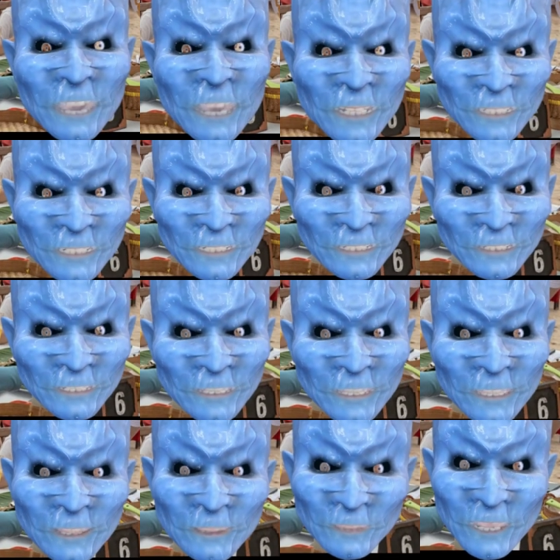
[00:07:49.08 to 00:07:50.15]
healthy.
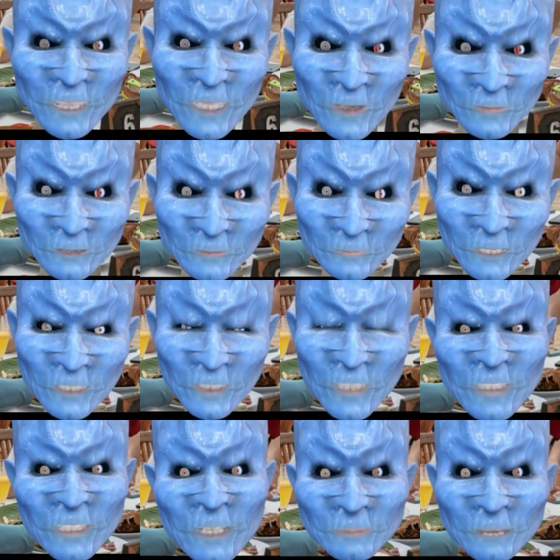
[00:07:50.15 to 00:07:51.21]
Thank you very
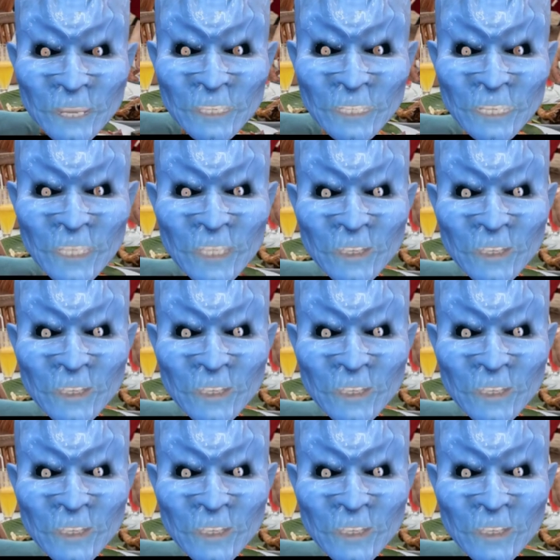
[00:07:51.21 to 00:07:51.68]
much. Terima kasih